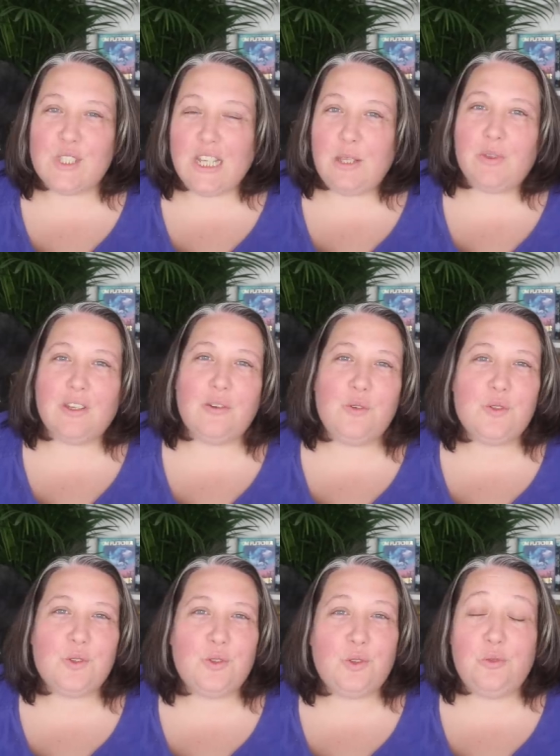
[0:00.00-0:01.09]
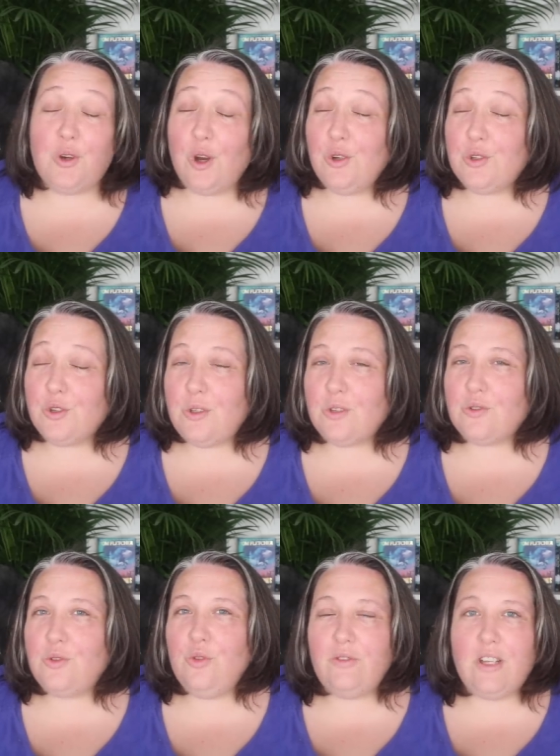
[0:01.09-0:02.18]
vous allez bien. On se retrouve aujourd'hui dans
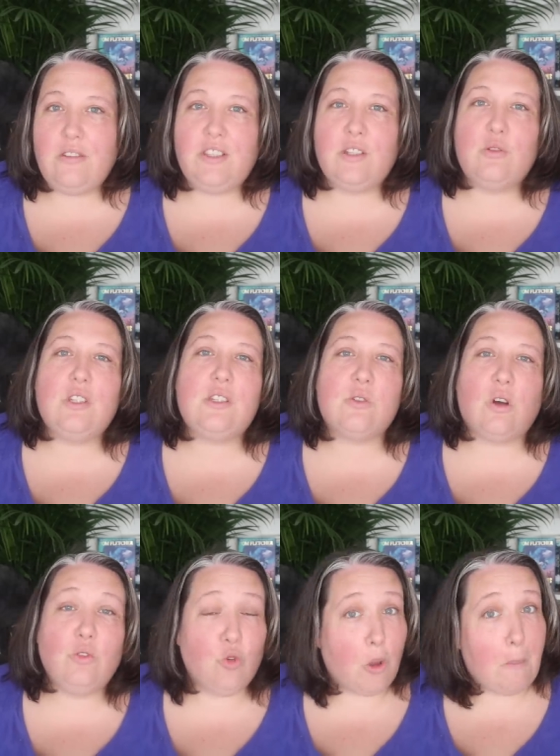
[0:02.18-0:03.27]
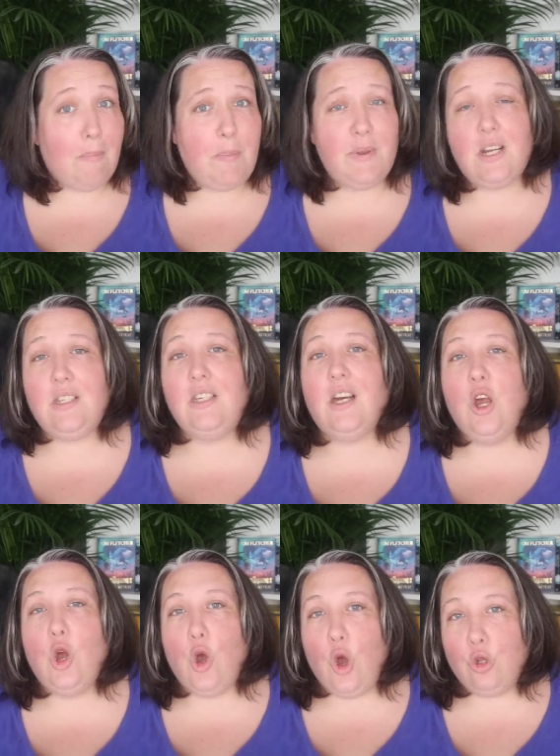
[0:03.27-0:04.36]
une nouvelle vidéo qui sera donc ma pile à lire
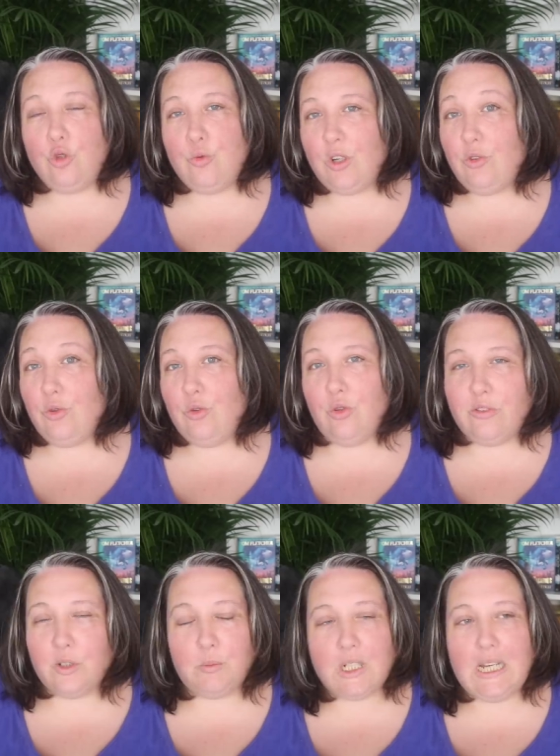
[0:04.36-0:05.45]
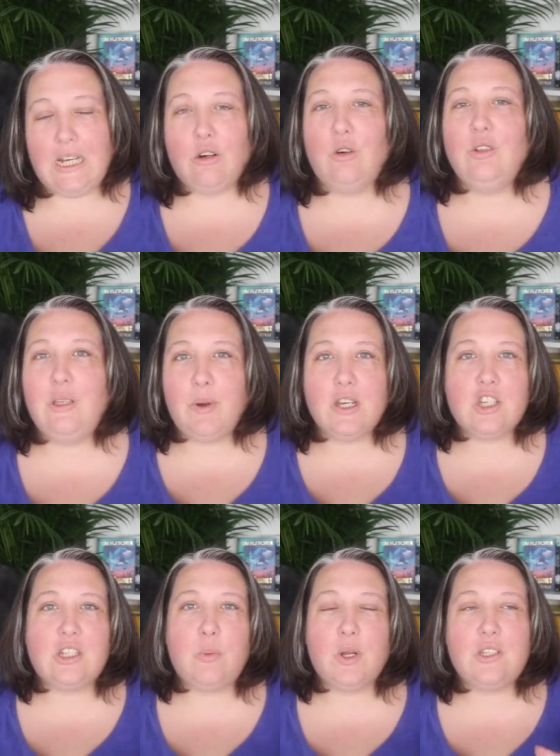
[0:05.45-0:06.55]
du mois de novembre. Alors au départ
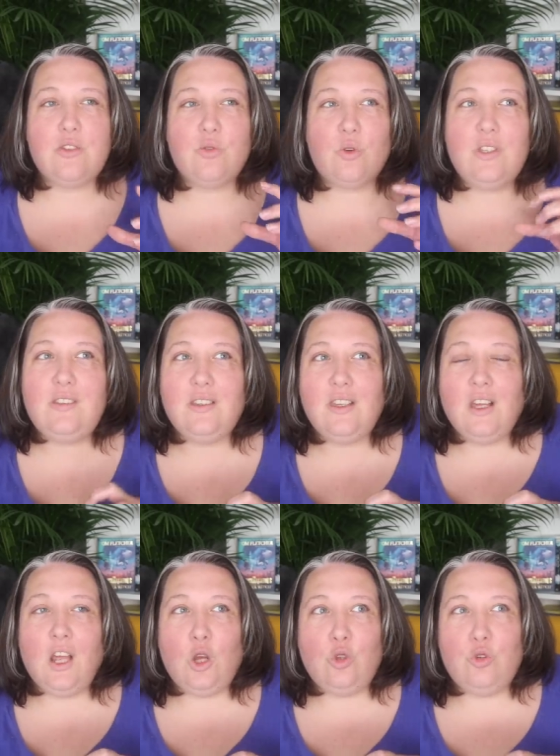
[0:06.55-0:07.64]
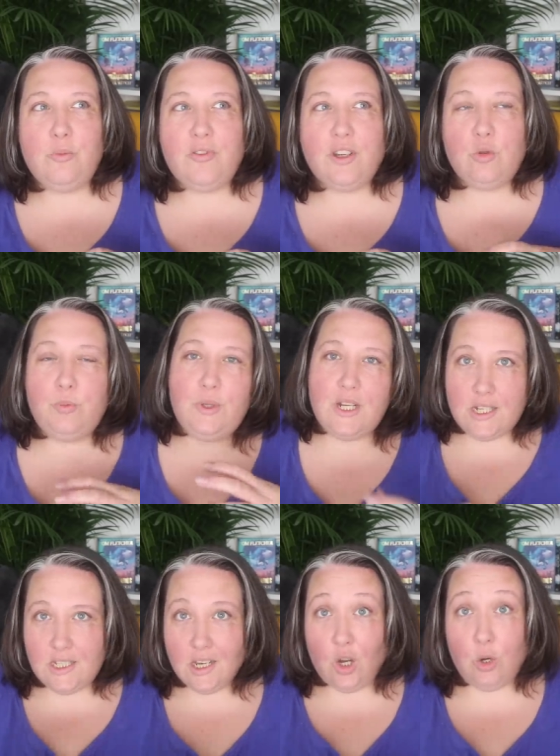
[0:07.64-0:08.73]
j'étais partie sur l'idée de me faire une pile à
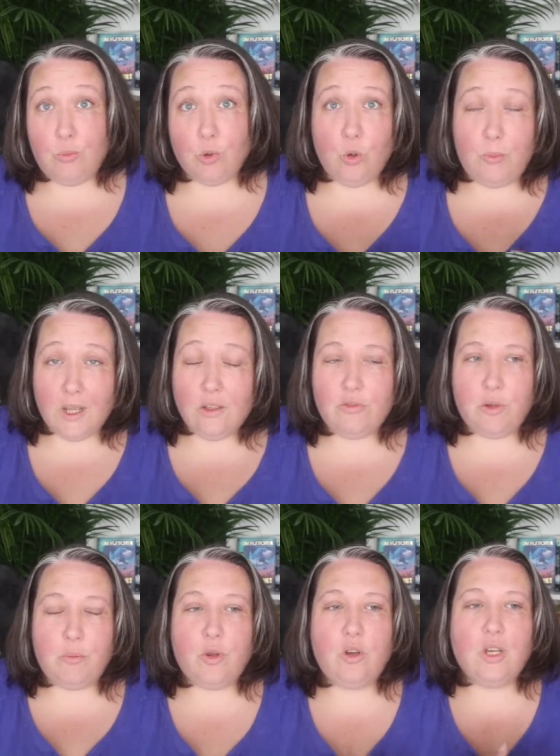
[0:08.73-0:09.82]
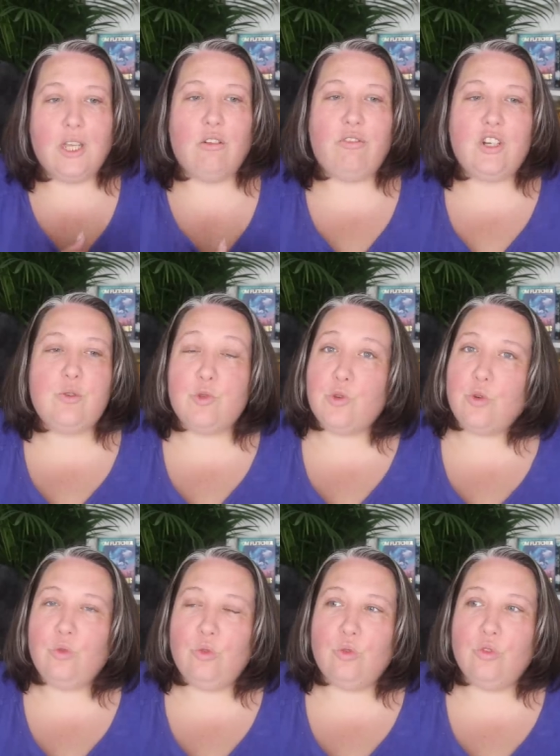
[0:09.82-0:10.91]
lire euh, pour le Black November et en fait je me suis
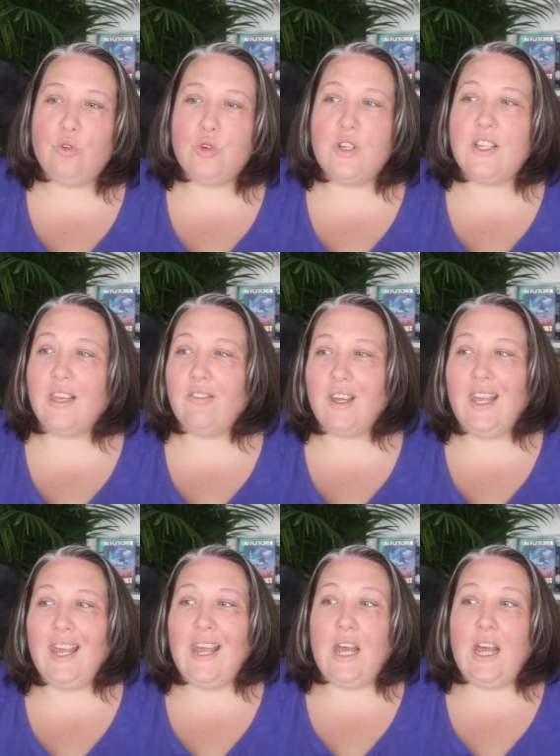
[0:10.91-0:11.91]
rendu compte que je n'arriverais